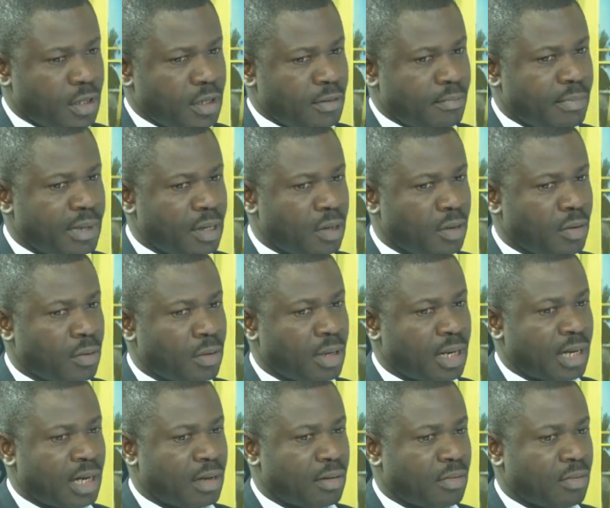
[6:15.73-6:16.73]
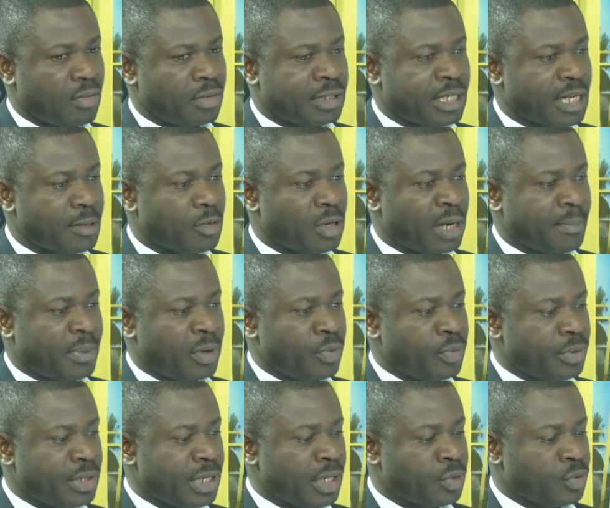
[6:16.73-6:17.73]
mais au terme, on n'a pas
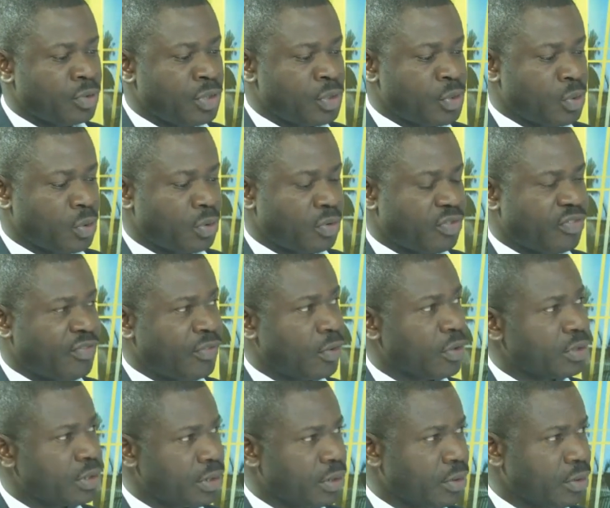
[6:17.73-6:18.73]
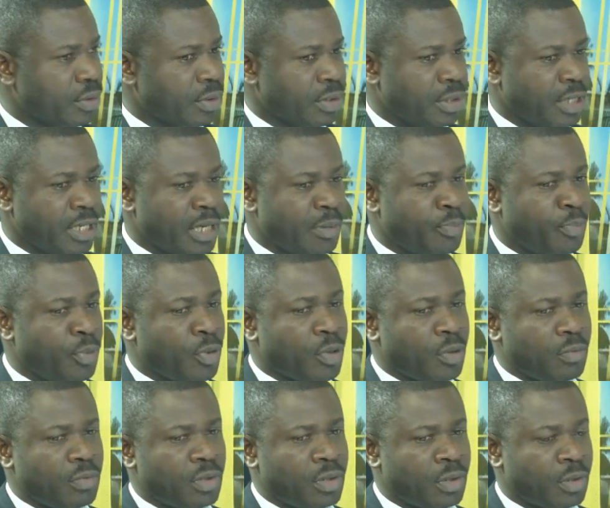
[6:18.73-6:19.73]
eu de résolution forte qui ait pu
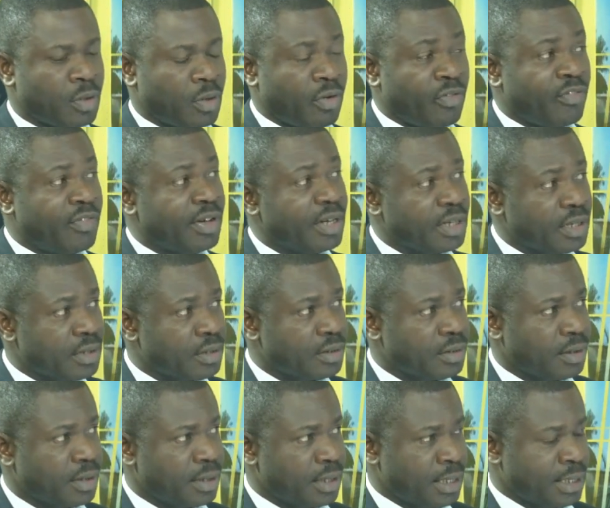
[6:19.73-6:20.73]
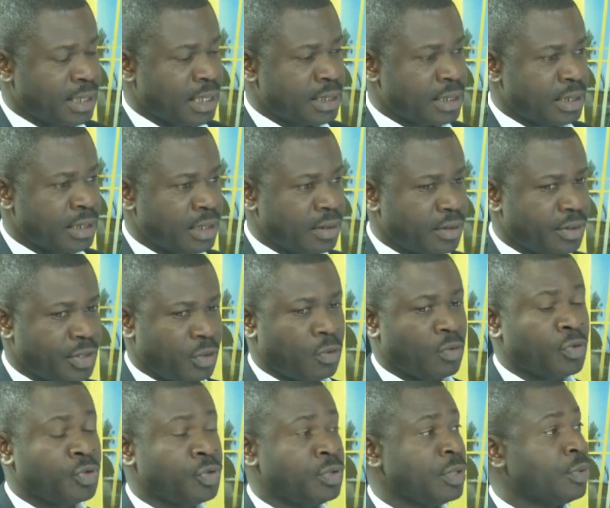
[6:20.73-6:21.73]
euh, convaincre les enseignants qui
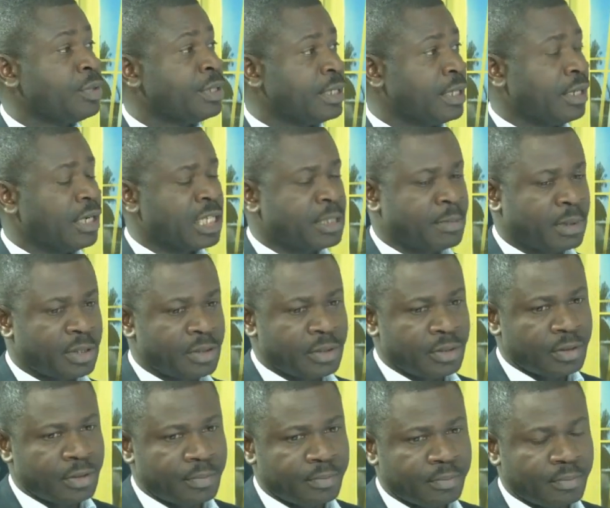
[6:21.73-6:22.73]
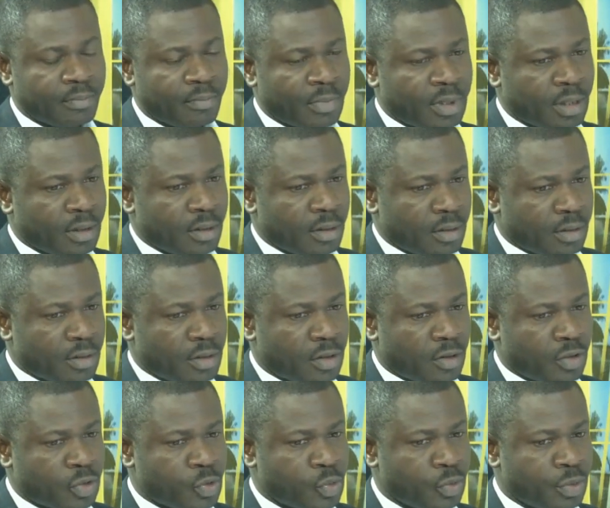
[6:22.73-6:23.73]
ont jugé utile, n'est-ce pas, de, de,
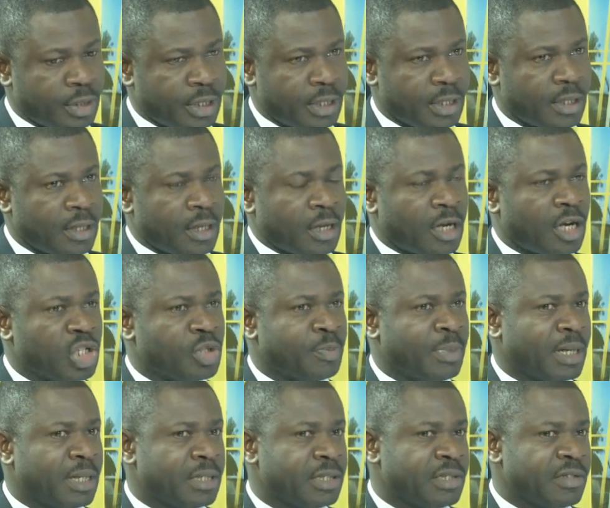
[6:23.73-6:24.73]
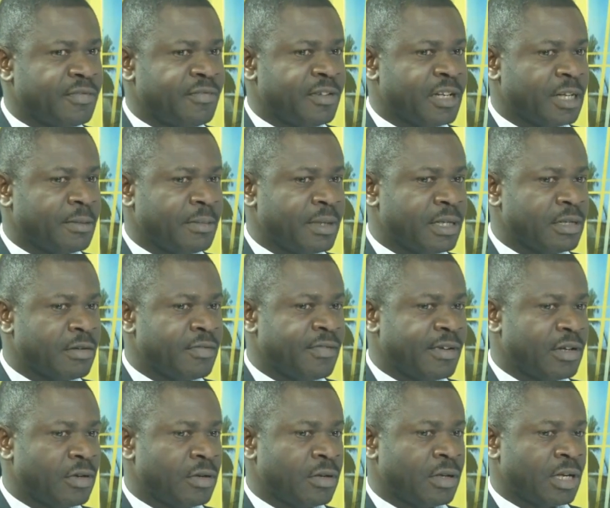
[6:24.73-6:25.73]
continuer. Quand je parle de fermer, de
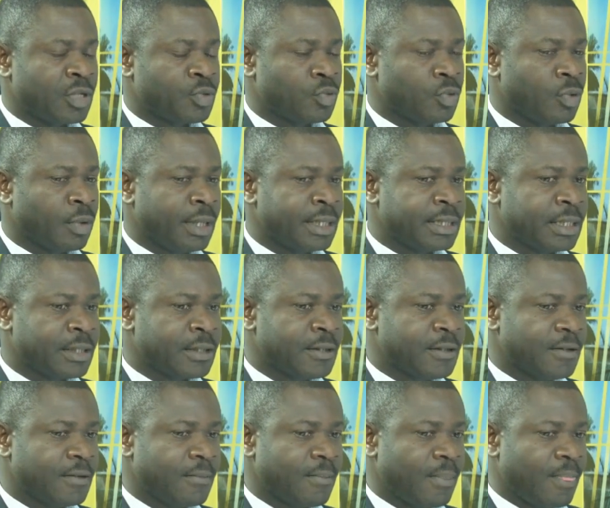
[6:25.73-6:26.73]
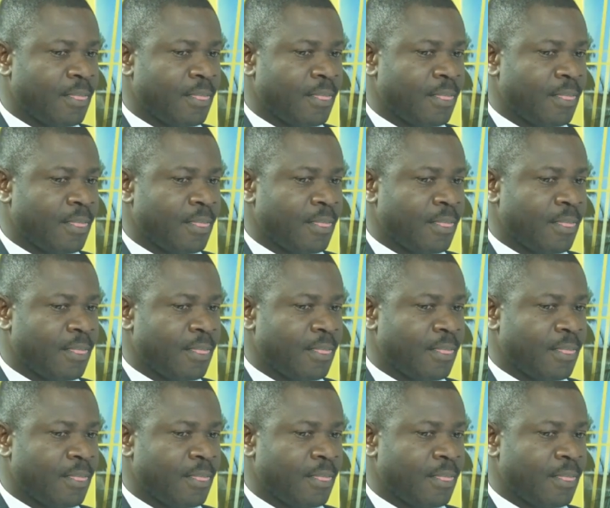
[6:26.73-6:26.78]
faire la sourde c'est que,